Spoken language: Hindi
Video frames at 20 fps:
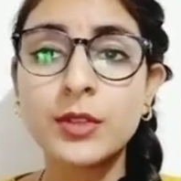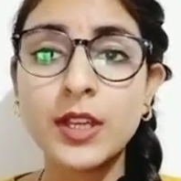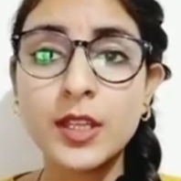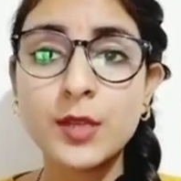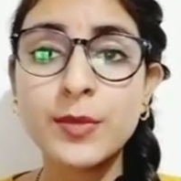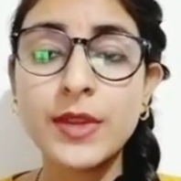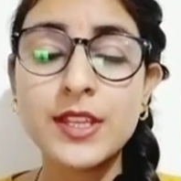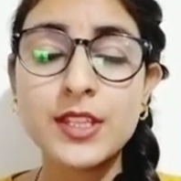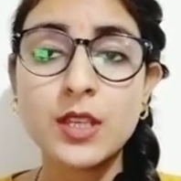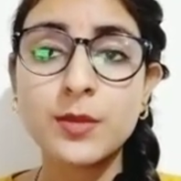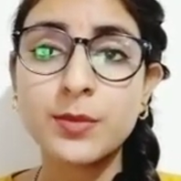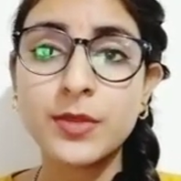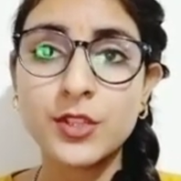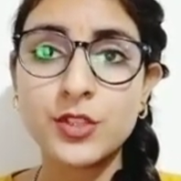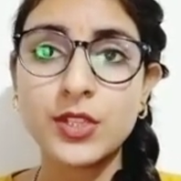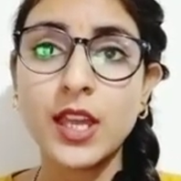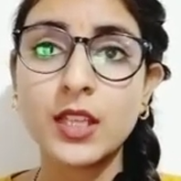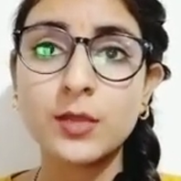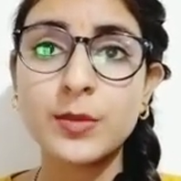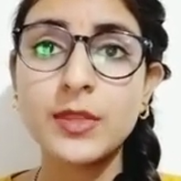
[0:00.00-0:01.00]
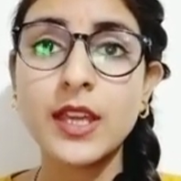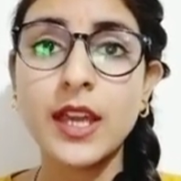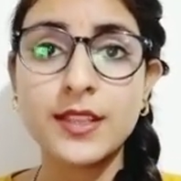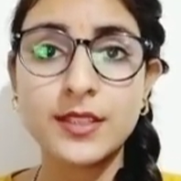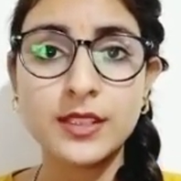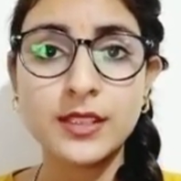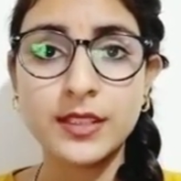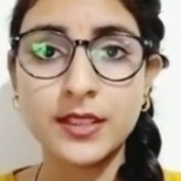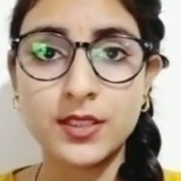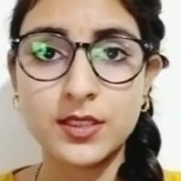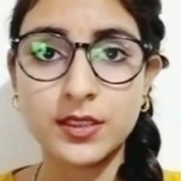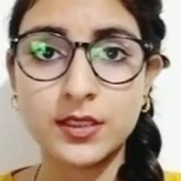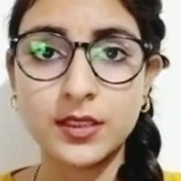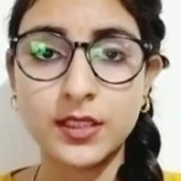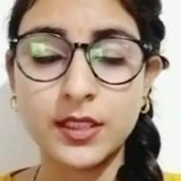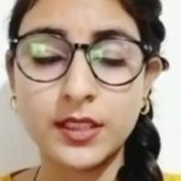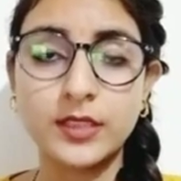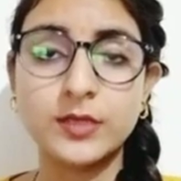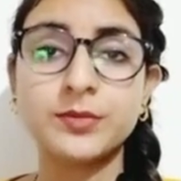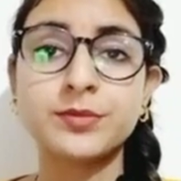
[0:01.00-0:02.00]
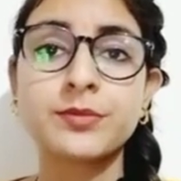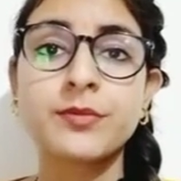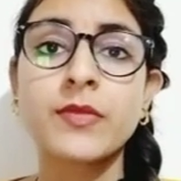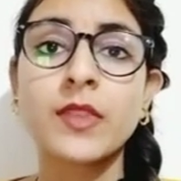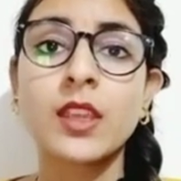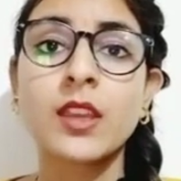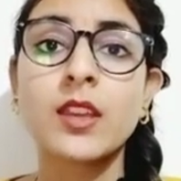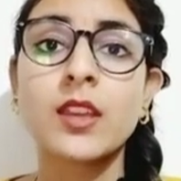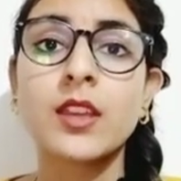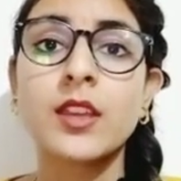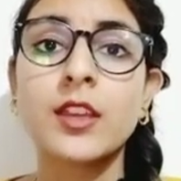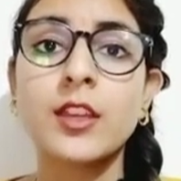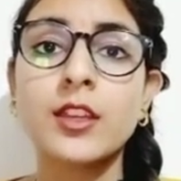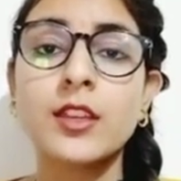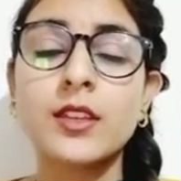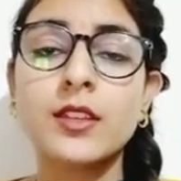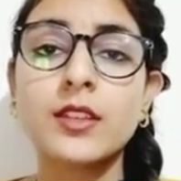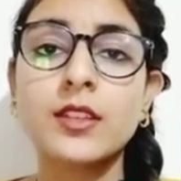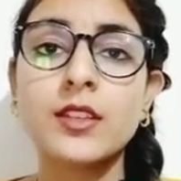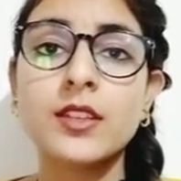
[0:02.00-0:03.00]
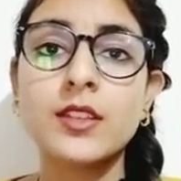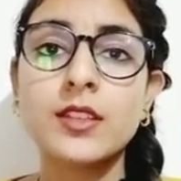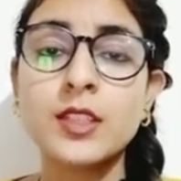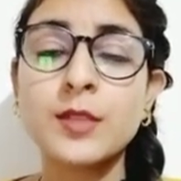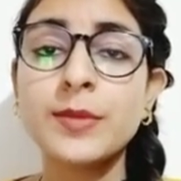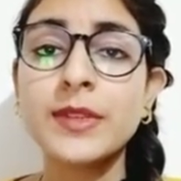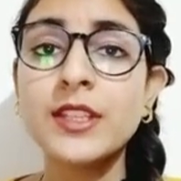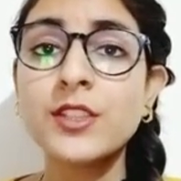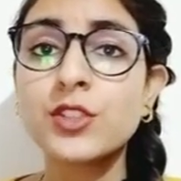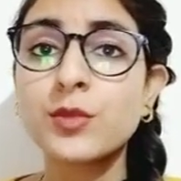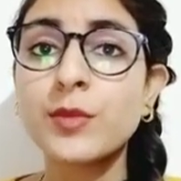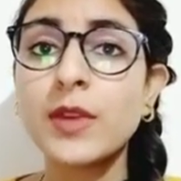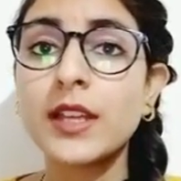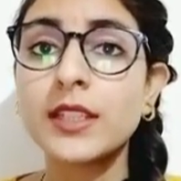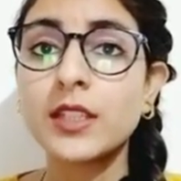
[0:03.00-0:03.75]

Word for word: घर बैठे प्रसाद भी हासिल कर सकते हैं इसी बीच